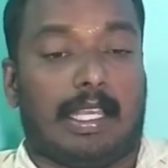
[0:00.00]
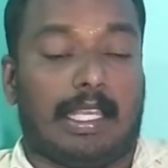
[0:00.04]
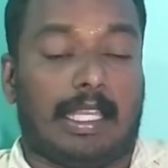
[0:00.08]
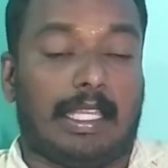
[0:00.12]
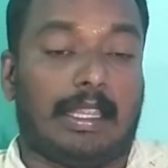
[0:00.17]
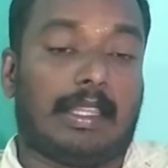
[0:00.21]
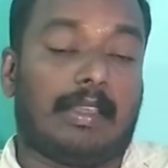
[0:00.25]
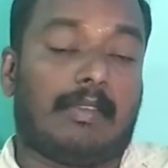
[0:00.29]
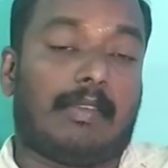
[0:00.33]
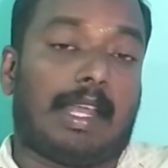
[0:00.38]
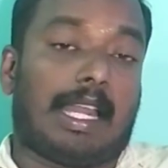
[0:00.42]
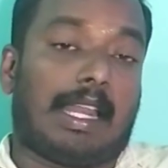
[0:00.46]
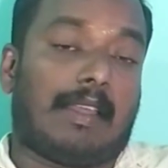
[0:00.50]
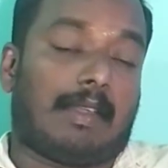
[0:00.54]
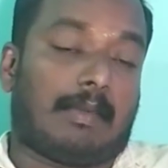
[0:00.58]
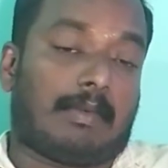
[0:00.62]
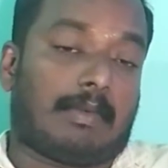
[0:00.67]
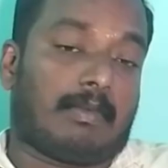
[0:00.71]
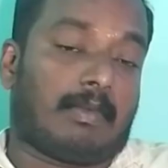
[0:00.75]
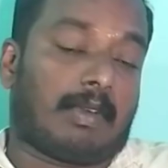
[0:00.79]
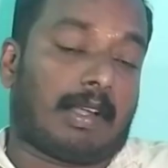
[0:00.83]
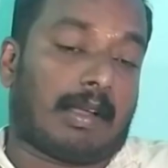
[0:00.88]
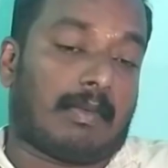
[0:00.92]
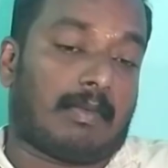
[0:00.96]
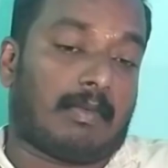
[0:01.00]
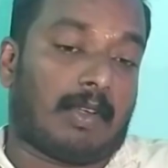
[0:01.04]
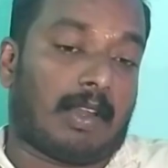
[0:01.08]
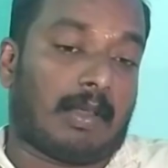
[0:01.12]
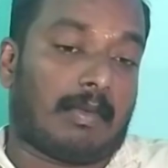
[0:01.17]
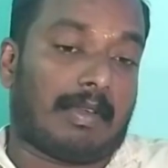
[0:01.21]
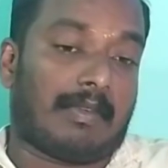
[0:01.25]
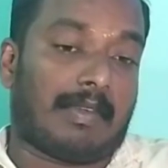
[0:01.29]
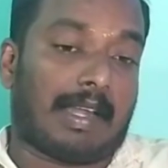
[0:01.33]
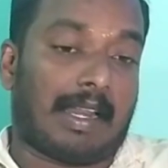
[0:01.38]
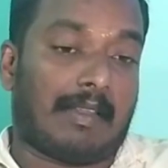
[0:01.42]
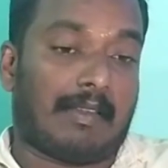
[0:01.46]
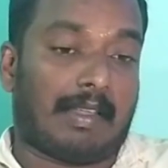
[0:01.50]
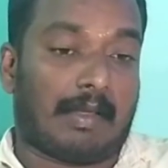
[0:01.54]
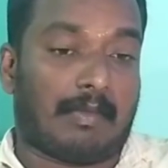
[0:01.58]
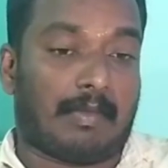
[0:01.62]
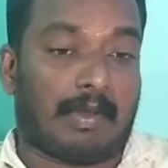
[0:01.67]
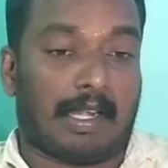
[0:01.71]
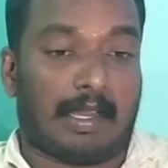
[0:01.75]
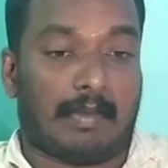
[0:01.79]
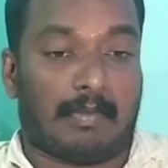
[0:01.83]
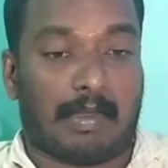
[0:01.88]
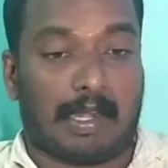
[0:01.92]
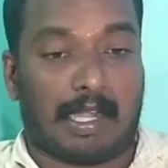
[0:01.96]
இந்த வேலைவாய்ப்பு முகாம் மூலயமா
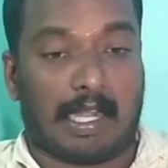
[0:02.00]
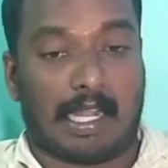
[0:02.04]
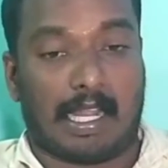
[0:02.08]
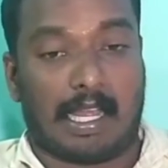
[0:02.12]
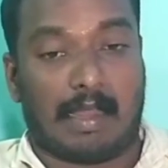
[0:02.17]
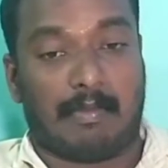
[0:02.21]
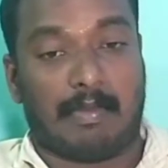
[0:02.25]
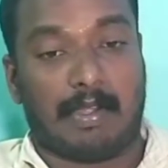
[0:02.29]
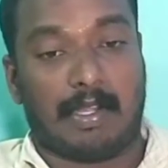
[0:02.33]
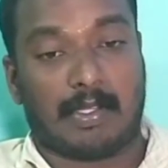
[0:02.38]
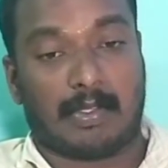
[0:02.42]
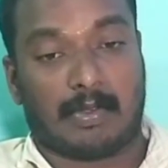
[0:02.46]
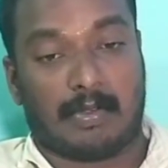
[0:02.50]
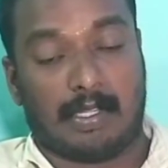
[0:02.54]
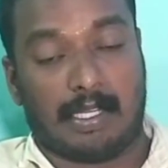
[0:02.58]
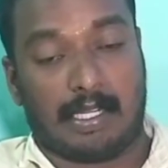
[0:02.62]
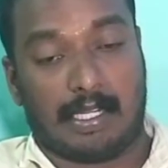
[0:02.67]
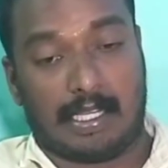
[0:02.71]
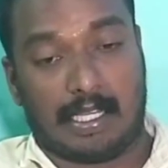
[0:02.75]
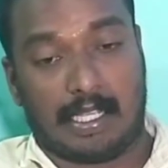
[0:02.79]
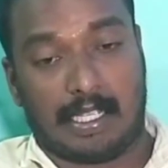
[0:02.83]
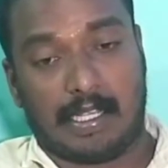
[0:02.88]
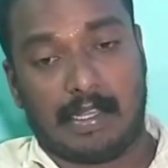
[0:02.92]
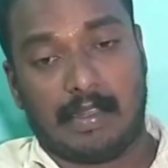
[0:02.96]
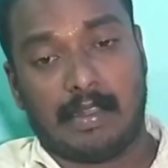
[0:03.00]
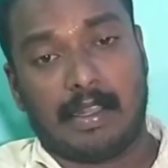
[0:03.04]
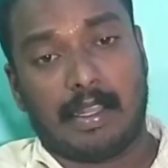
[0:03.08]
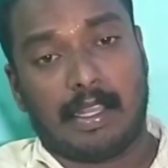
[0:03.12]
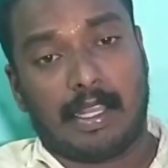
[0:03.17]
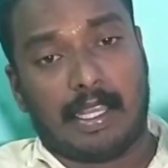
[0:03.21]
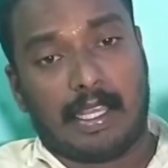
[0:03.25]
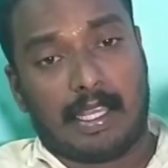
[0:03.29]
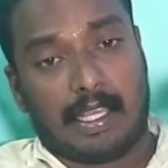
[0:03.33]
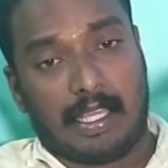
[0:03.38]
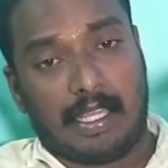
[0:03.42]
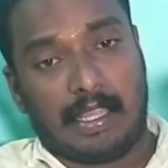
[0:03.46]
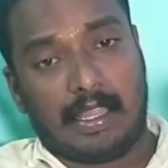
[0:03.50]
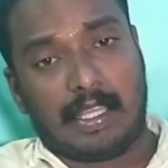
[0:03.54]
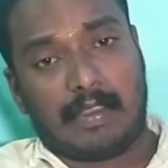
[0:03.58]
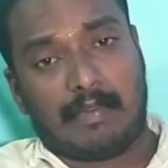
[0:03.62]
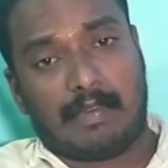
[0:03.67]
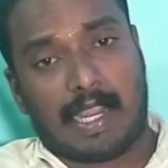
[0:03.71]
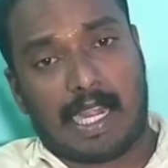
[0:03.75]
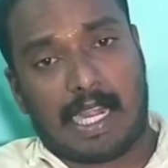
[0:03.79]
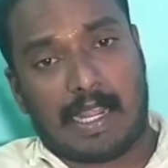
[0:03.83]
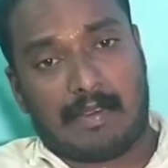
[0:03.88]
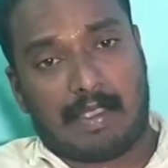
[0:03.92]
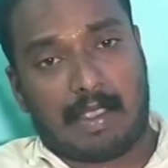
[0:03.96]
வேலைவாய்ப்புகளை பெறலாம் அப்படின்னு சொல்லியிருக்காங்க இந்த
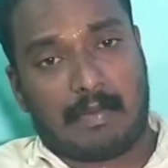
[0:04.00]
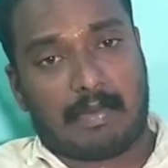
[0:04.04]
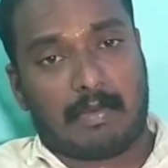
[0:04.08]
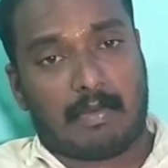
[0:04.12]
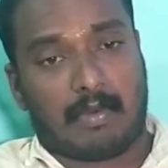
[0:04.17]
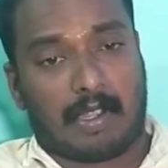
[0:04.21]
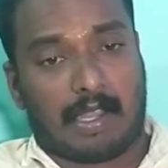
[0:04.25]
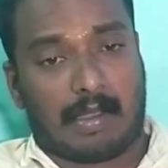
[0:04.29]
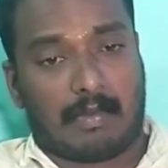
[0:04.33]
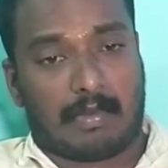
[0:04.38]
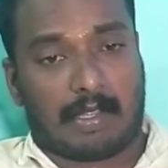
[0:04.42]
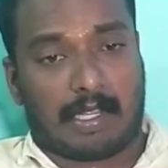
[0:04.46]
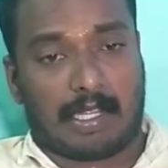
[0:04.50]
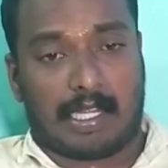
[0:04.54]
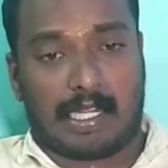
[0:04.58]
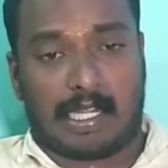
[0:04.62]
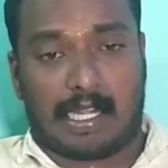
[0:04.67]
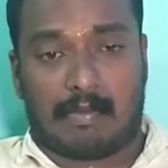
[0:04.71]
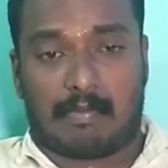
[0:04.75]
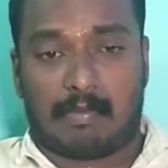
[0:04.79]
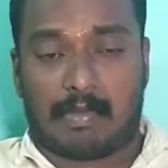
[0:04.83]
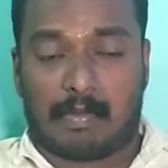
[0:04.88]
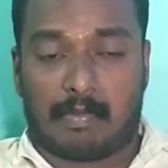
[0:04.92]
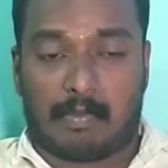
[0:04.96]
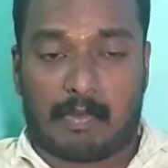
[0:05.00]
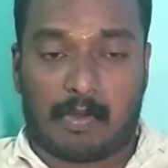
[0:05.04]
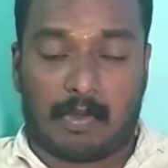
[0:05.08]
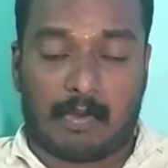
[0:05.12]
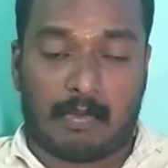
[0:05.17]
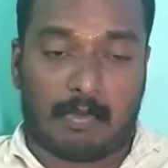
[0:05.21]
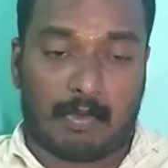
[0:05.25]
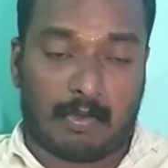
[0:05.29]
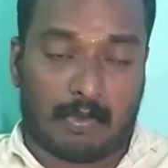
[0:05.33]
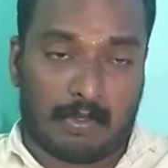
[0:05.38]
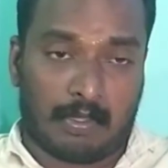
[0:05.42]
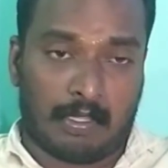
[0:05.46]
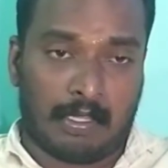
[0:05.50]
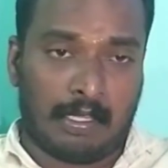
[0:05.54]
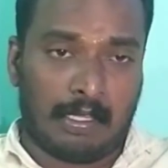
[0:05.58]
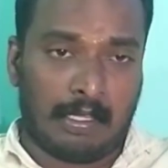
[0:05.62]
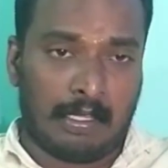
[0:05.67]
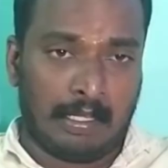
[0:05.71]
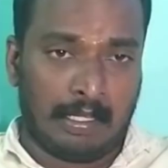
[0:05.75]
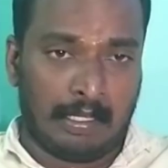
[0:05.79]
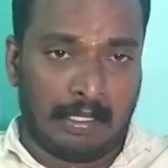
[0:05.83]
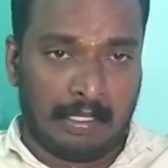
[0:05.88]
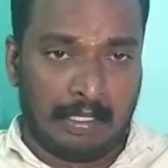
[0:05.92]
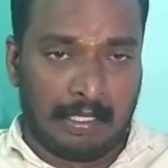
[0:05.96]
வேலைவாய்ப்பு முகாமுக்கு நம்ம போகும்போது
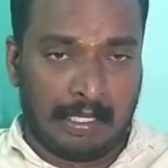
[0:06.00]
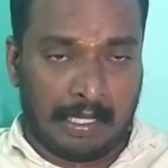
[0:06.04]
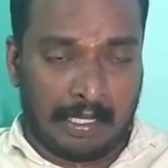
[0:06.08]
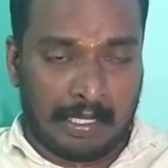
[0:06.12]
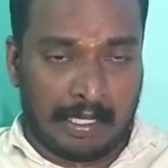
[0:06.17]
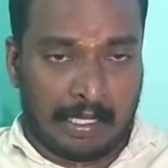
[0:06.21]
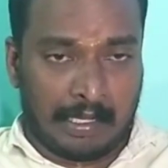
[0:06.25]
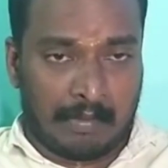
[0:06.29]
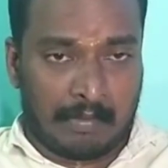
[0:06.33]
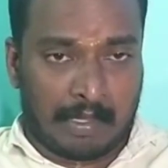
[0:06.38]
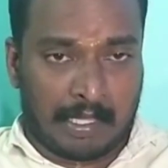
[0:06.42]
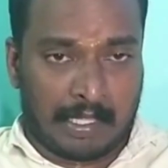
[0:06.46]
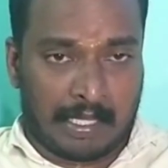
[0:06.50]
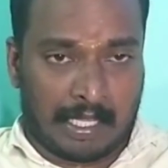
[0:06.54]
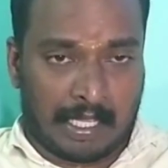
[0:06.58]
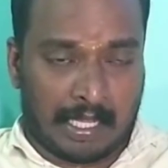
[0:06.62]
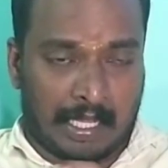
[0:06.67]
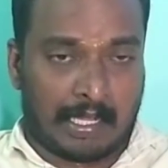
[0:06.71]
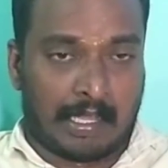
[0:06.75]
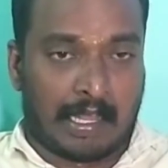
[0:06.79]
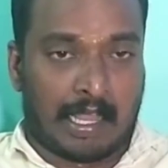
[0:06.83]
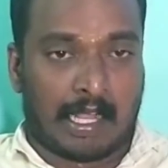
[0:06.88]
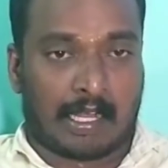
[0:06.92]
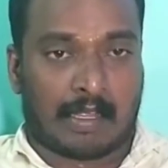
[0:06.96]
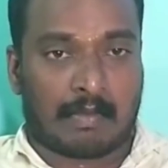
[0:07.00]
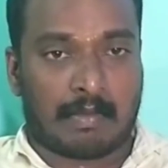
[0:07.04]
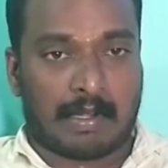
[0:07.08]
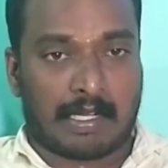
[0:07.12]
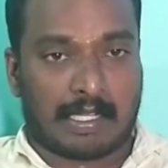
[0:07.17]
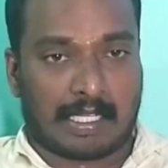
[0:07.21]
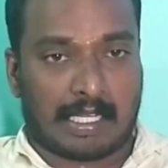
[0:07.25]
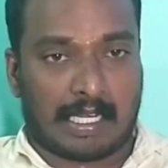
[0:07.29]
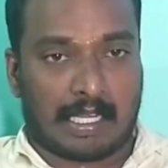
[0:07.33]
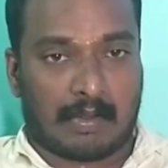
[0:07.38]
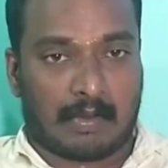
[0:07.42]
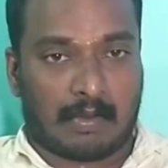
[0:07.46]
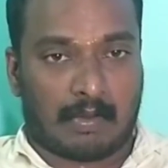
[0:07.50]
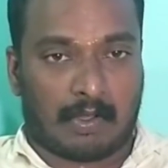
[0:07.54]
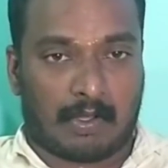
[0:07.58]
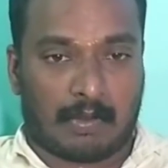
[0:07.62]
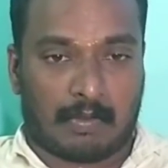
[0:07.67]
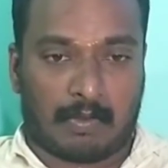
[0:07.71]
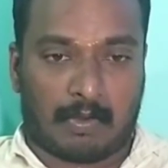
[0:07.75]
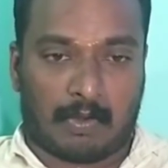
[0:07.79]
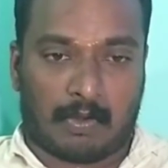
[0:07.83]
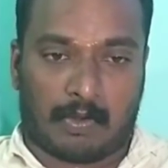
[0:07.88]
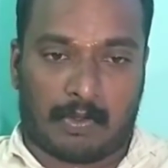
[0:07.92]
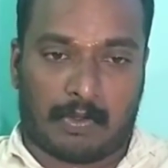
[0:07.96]
என்னென்ன மாதிரியான டாக்குமெண்ட்ஸ்லாம் கொண்டு
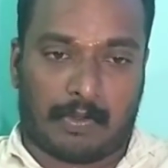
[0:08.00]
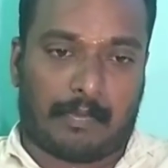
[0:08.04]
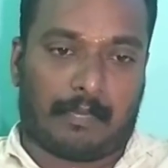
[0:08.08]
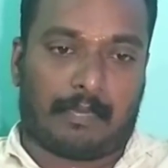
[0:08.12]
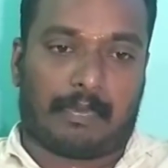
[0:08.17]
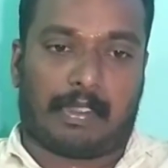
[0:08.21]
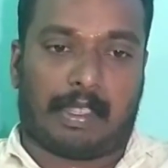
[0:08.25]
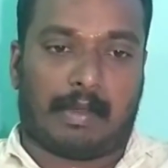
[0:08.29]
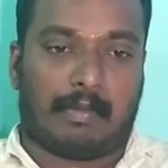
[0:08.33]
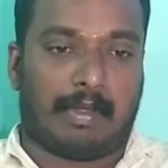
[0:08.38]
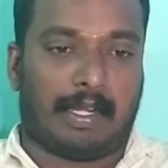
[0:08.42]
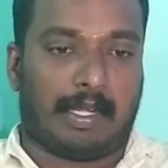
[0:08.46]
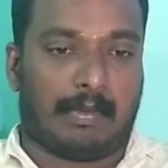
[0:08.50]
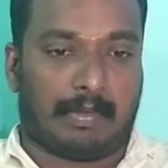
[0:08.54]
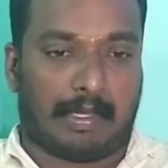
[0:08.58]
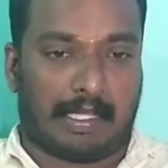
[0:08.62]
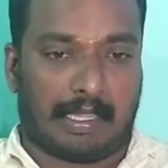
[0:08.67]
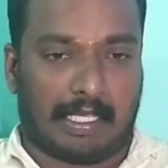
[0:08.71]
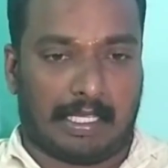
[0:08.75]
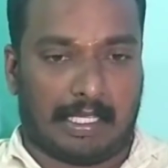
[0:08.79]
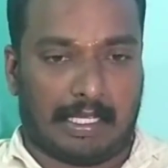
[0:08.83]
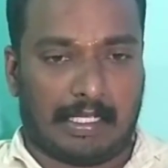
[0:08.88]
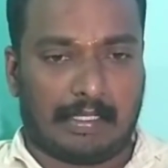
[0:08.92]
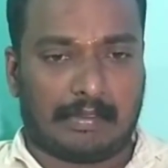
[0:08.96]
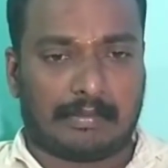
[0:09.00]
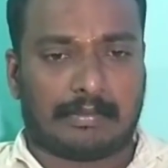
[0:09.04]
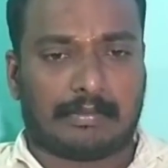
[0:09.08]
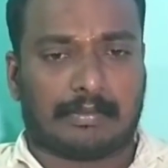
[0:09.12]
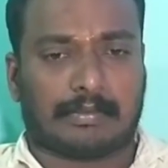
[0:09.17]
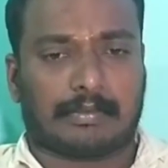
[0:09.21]
போகணும் அப்படின்னு பார்த்தீங்கன்னா